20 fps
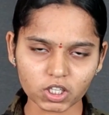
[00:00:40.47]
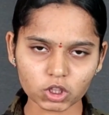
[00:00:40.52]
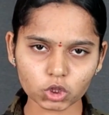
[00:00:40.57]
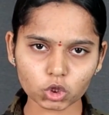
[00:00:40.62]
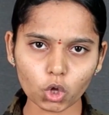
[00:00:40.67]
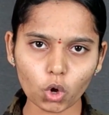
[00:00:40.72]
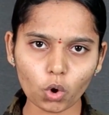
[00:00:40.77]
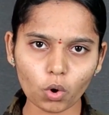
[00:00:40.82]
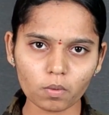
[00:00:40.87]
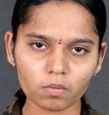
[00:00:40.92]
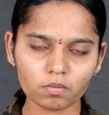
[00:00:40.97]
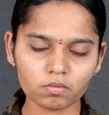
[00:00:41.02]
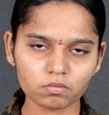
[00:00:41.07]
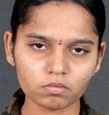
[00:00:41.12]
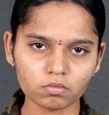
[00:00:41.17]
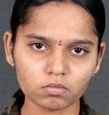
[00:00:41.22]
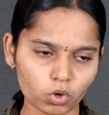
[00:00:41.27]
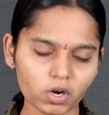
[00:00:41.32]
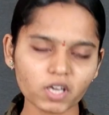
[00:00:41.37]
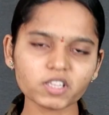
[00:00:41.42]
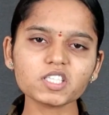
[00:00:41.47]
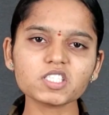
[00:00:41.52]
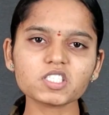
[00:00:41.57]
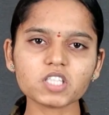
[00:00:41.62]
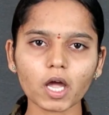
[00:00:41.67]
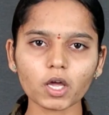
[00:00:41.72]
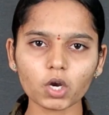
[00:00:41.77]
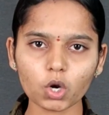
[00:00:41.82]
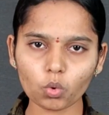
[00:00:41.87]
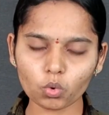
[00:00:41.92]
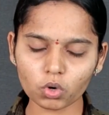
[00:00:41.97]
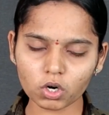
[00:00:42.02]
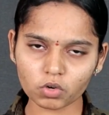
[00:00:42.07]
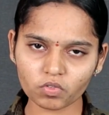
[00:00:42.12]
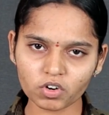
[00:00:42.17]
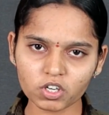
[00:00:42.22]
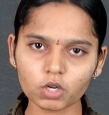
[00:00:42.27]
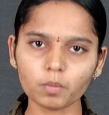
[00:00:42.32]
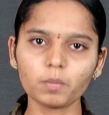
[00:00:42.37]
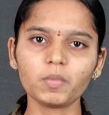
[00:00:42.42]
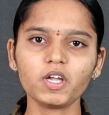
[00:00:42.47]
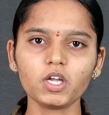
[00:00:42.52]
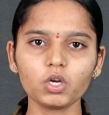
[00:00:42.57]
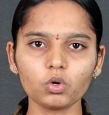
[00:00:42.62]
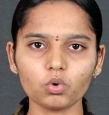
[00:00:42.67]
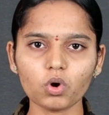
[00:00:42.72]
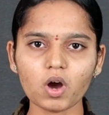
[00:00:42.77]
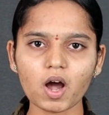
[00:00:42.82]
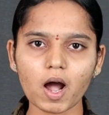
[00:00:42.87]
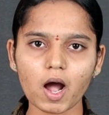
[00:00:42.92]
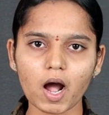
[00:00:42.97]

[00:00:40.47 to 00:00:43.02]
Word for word: ఎంతో ఉన్నత స్థాయిలో ఉన్నటువంటి మీరు